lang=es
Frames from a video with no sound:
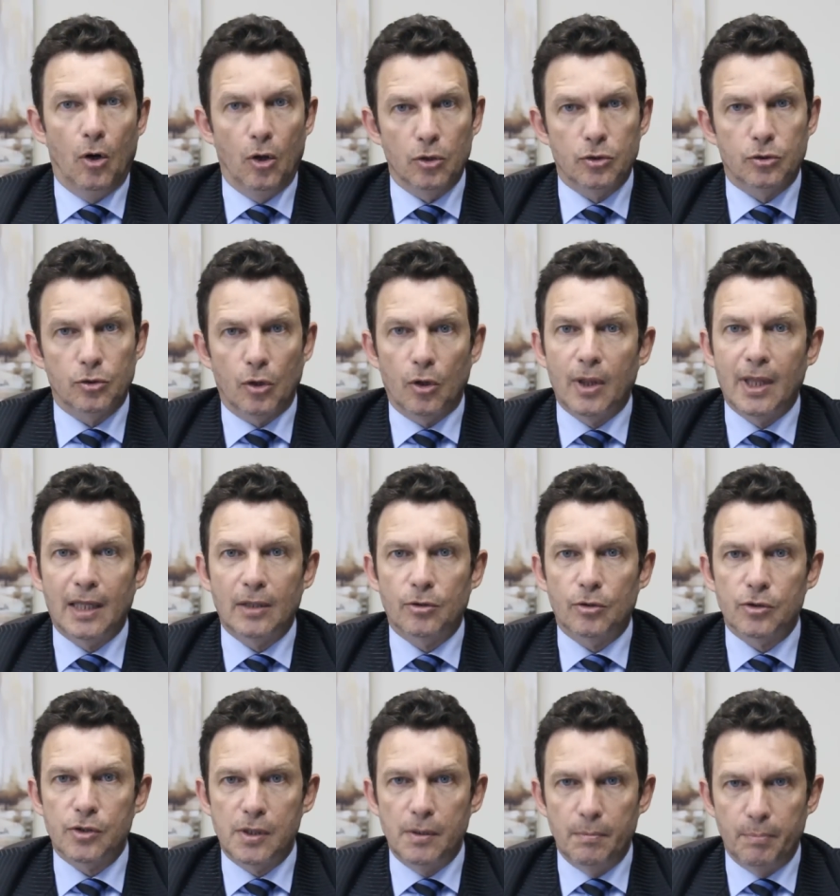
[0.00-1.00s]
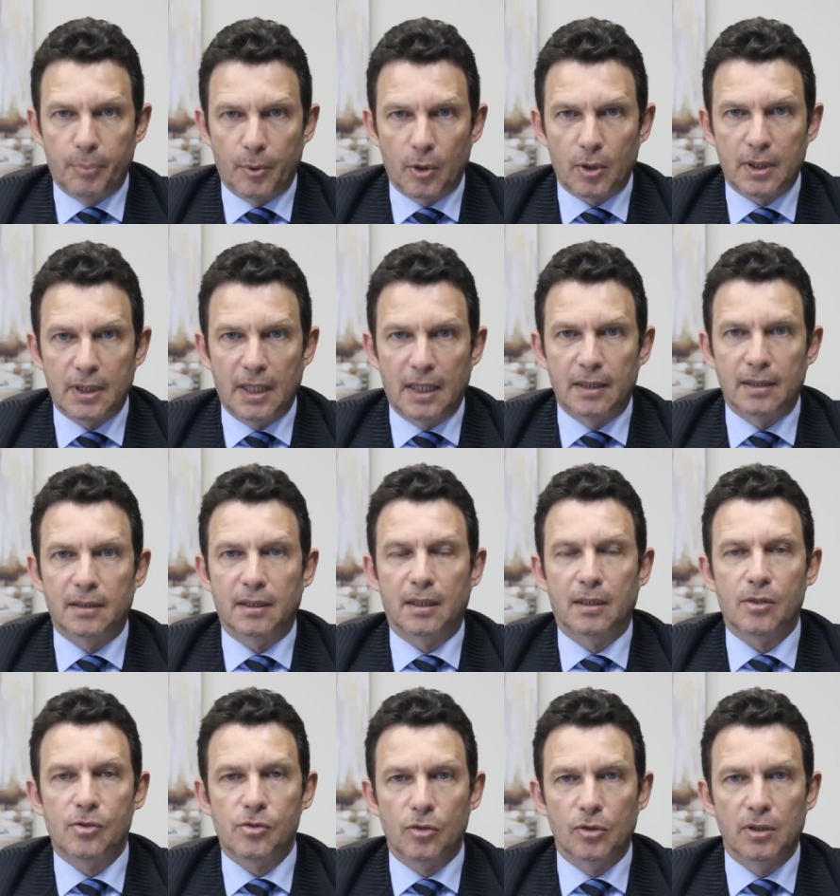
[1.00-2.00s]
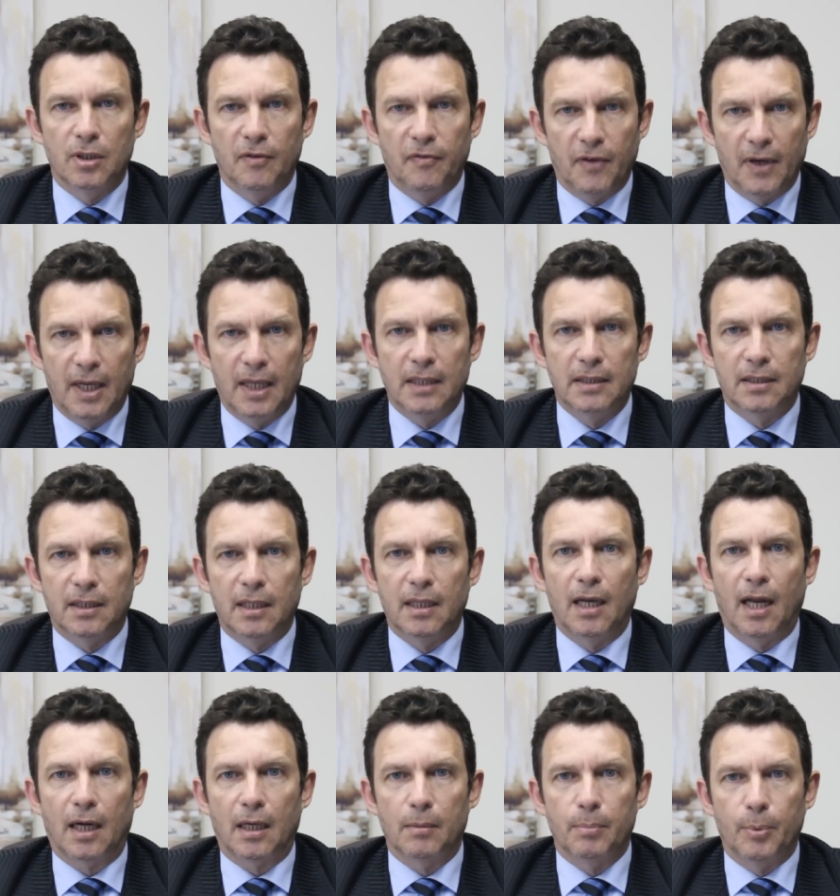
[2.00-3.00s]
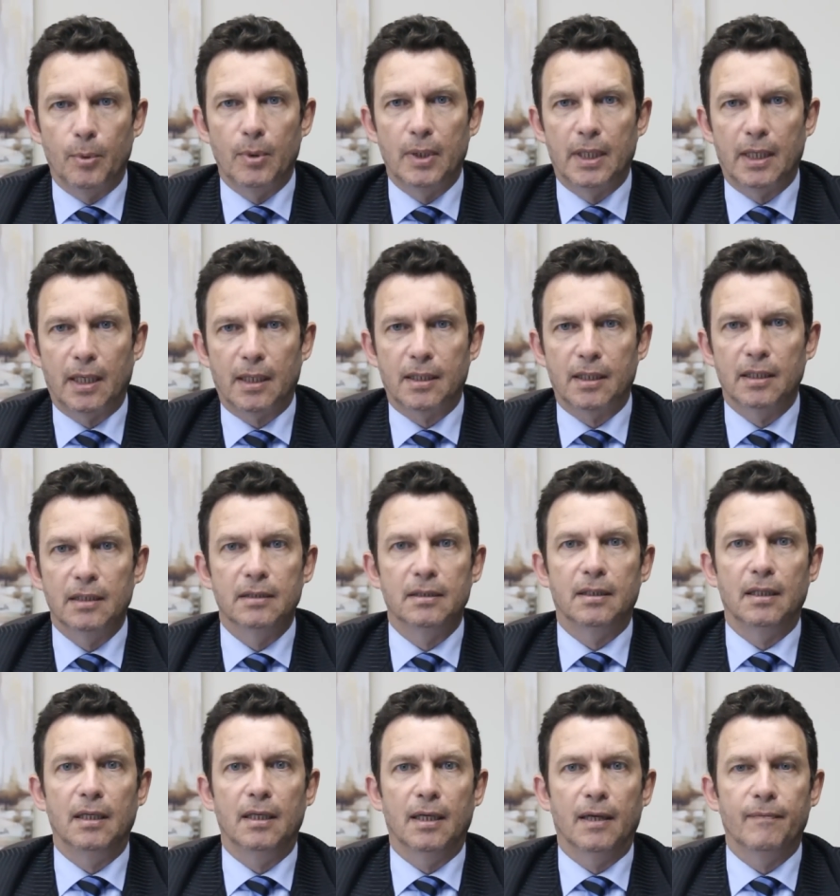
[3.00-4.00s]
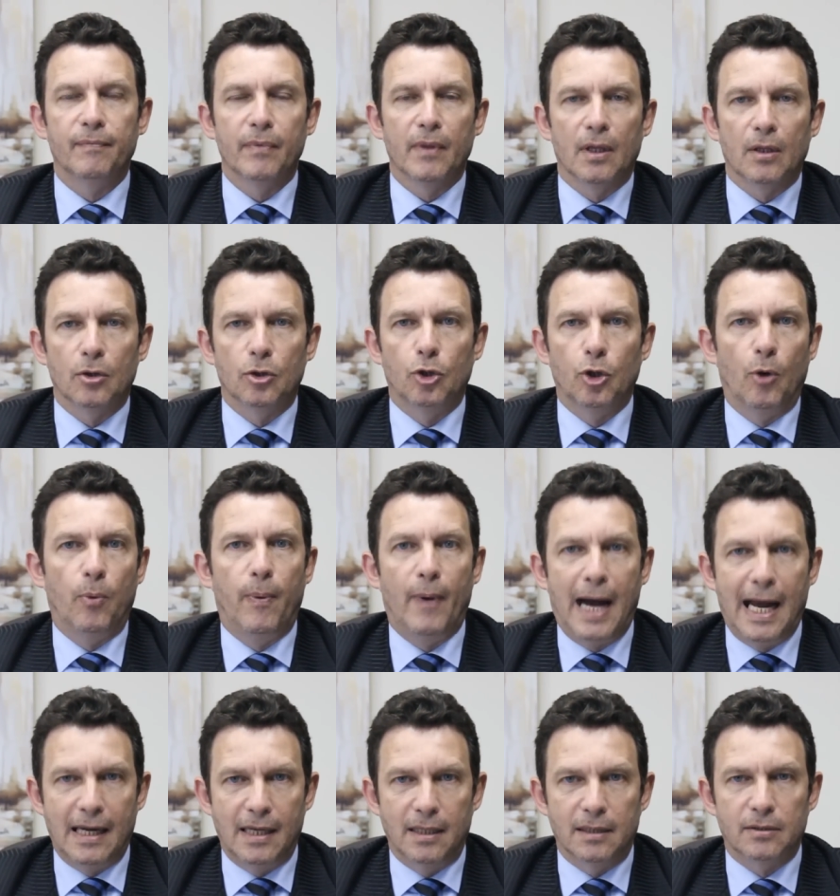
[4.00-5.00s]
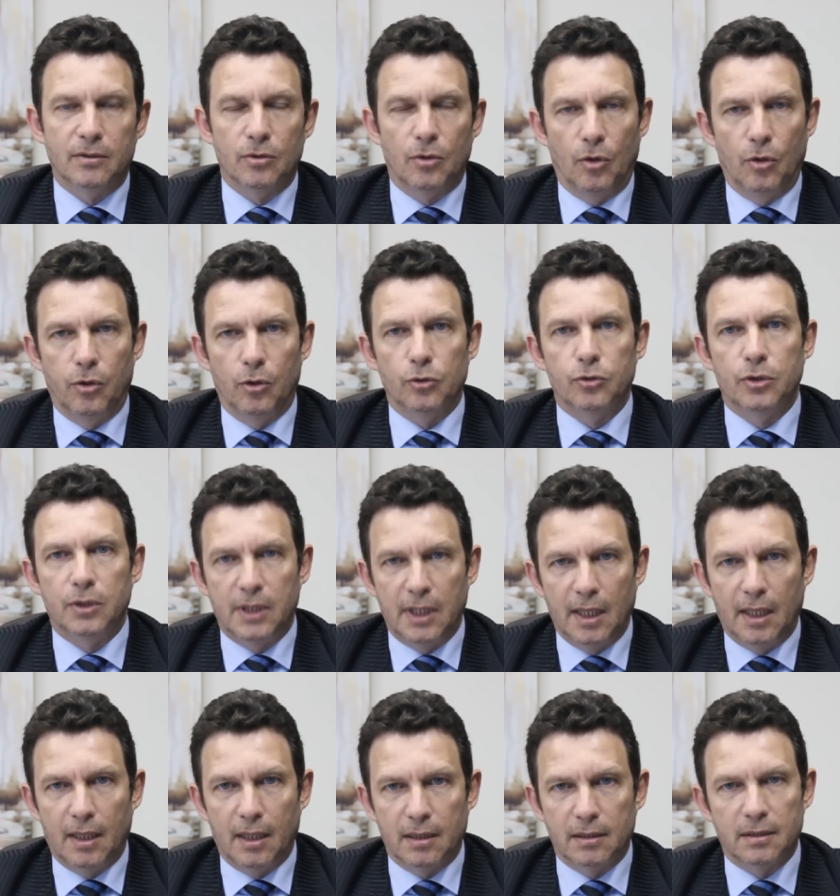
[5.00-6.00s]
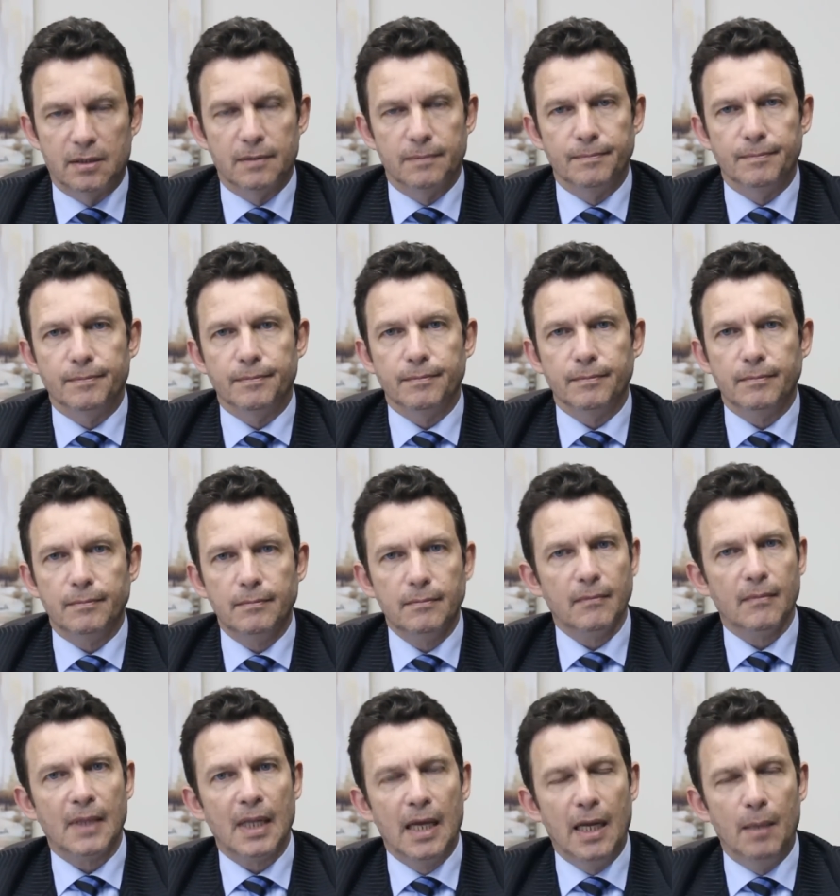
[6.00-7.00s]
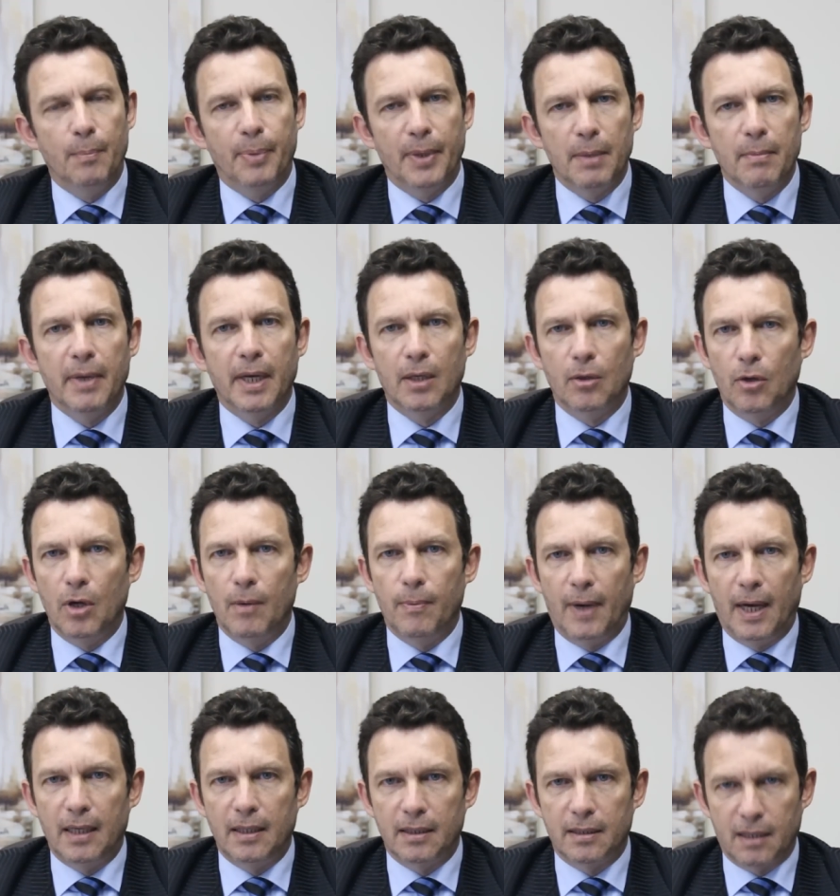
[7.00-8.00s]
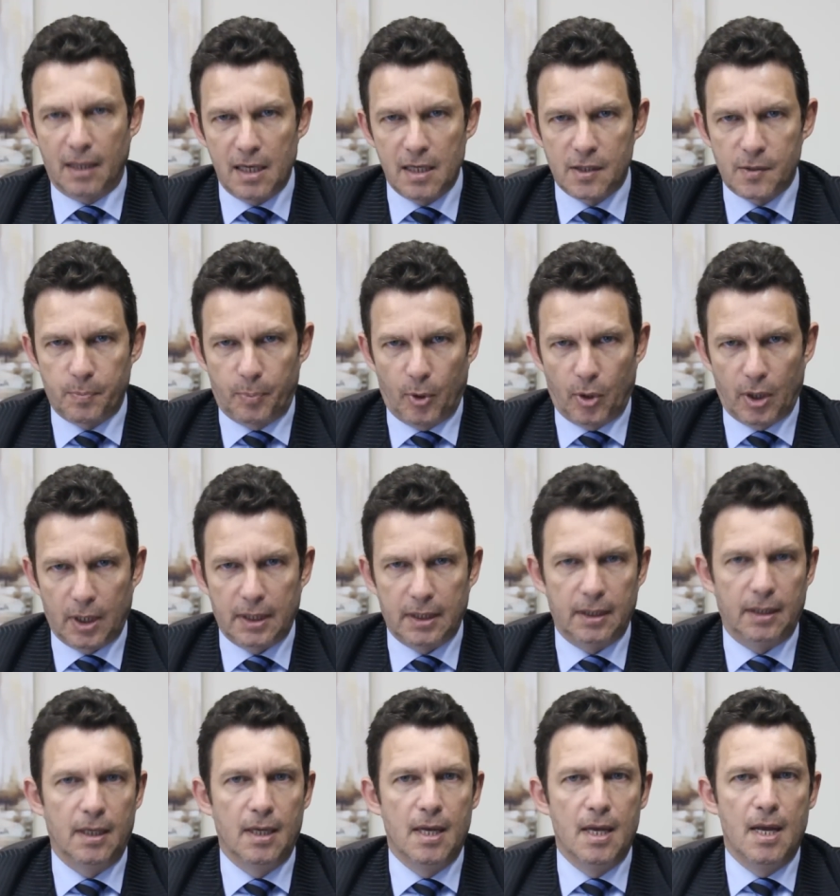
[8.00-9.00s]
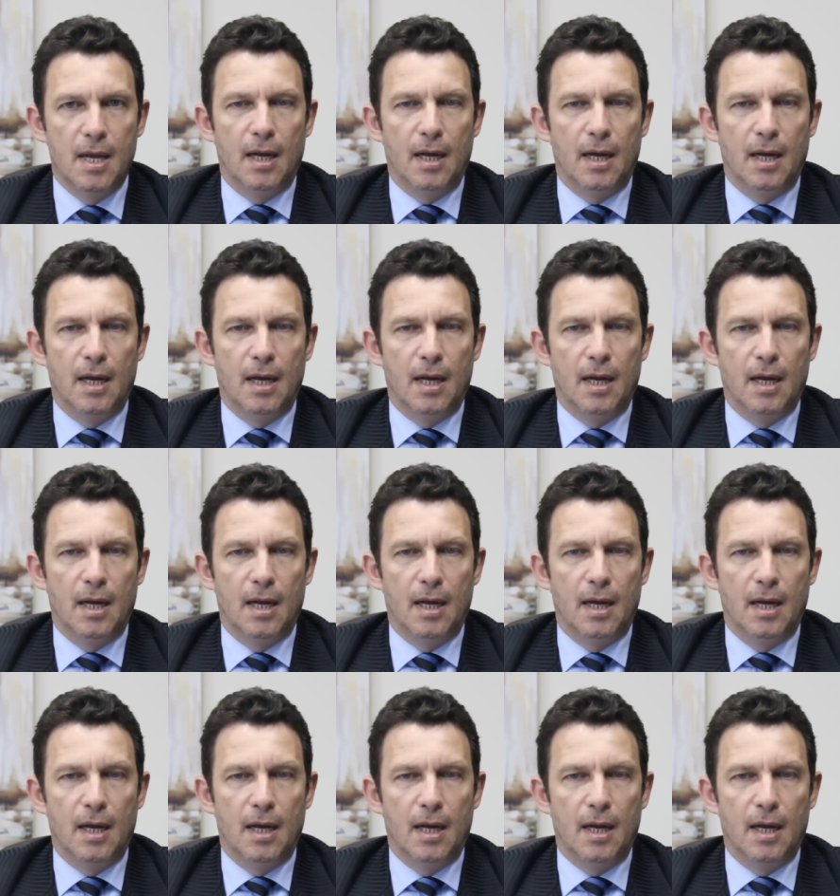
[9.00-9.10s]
Otros datos importantes que son diferentes de la República Argentina, dos vales o dos tickets. El primero, el vale transporte.